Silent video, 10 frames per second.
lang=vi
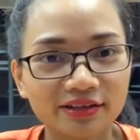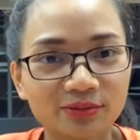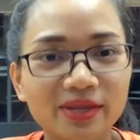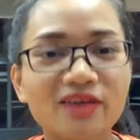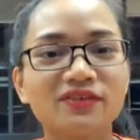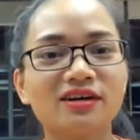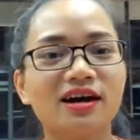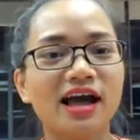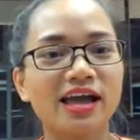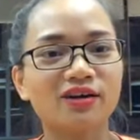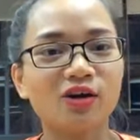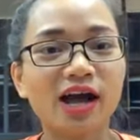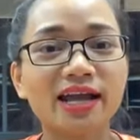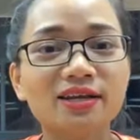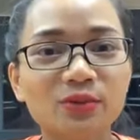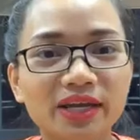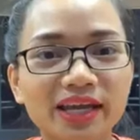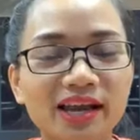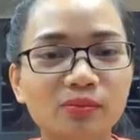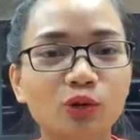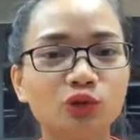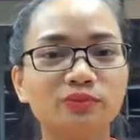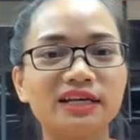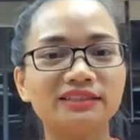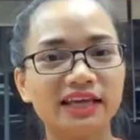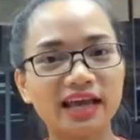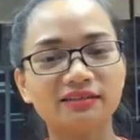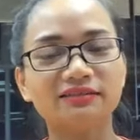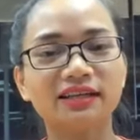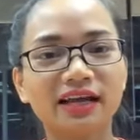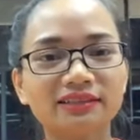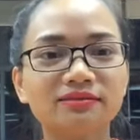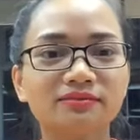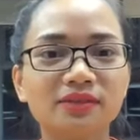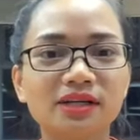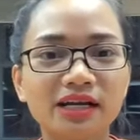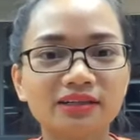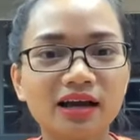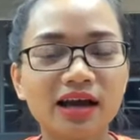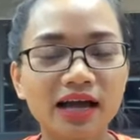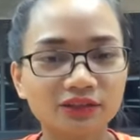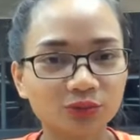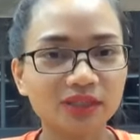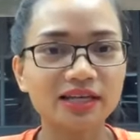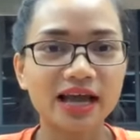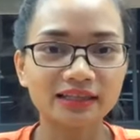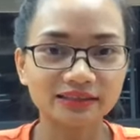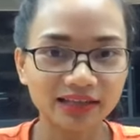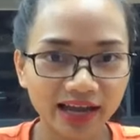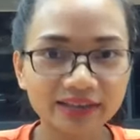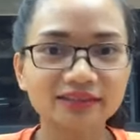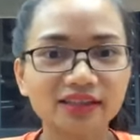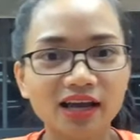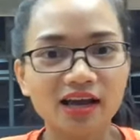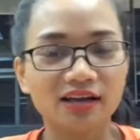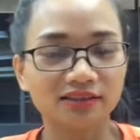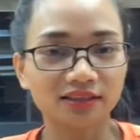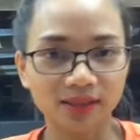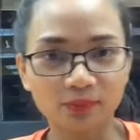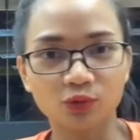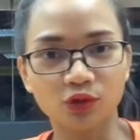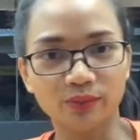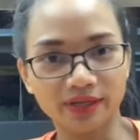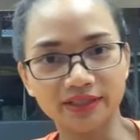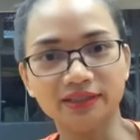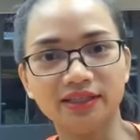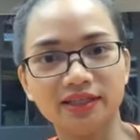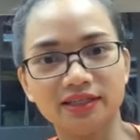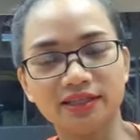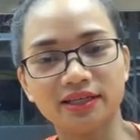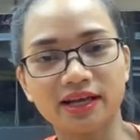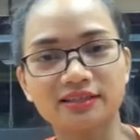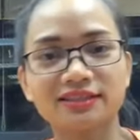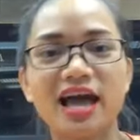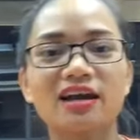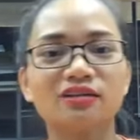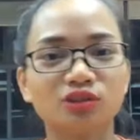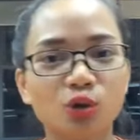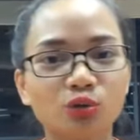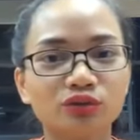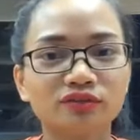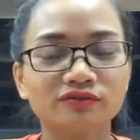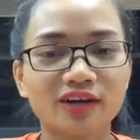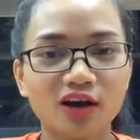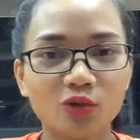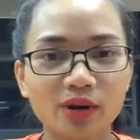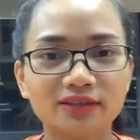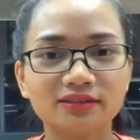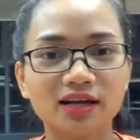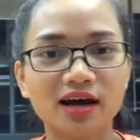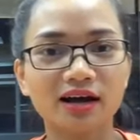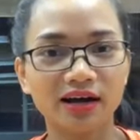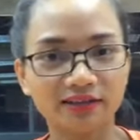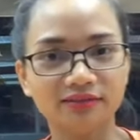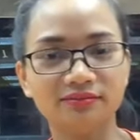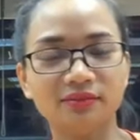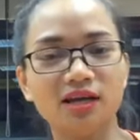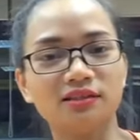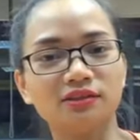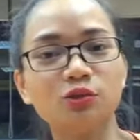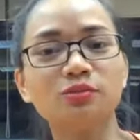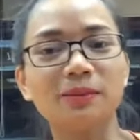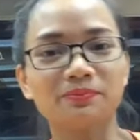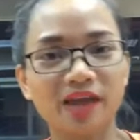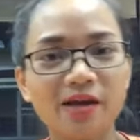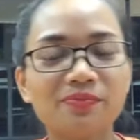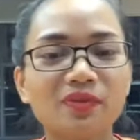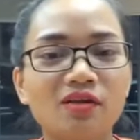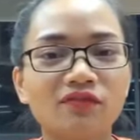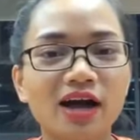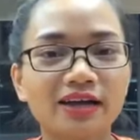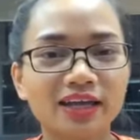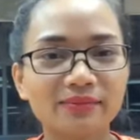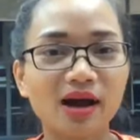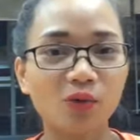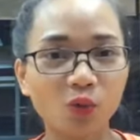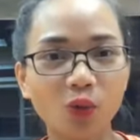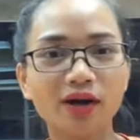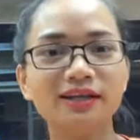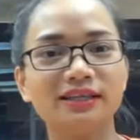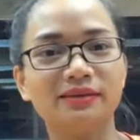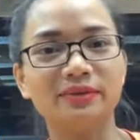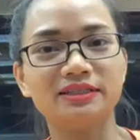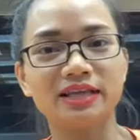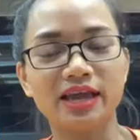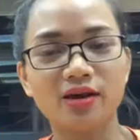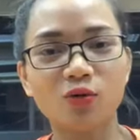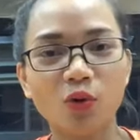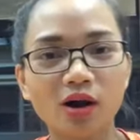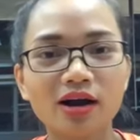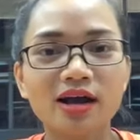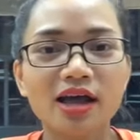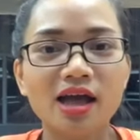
Chúng ta vừa có hai lưu ý là một, chúng ta sẽ ăn cách chúng ta sẽ ăn cách giờ tập của mình, càng xa càng tốt và không ăn gần lúc tập nhá. Và khi mà uống thì mình sẽ uống